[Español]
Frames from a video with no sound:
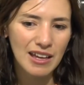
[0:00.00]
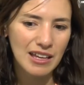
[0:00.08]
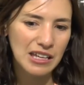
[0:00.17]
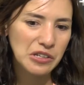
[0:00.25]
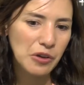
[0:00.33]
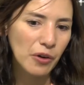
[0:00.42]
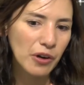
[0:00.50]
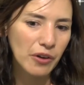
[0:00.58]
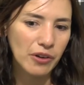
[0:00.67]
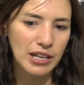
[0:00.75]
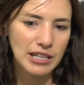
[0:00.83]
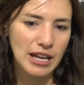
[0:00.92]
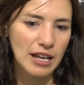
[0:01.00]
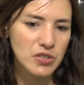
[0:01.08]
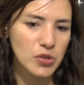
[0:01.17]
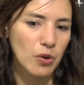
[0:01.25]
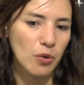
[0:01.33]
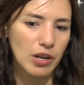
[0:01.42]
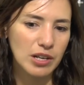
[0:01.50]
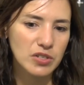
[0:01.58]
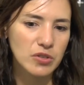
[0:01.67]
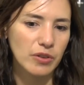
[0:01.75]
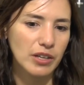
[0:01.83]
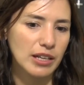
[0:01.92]
y yo creo que ya solo el
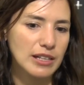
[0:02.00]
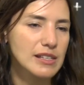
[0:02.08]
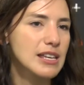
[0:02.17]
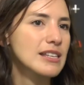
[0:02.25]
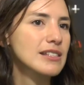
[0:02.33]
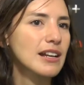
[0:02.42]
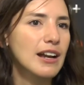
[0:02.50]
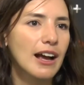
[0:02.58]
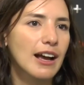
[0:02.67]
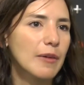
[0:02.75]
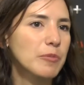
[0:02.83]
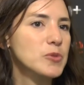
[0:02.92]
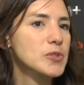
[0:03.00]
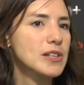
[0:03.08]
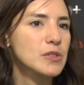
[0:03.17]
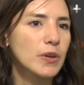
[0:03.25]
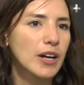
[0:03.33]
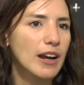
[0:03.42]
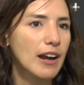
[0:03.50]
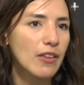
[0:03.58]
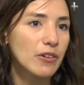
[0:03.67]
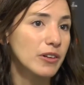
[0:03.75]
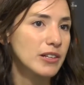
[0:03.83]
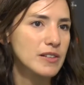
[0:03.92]
hecho de que ya estén acá, pues ya son
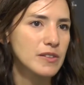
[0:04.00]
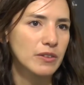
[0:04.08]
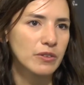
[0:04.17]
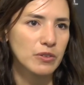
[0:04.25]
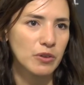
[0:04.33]
ganadores, ¿no?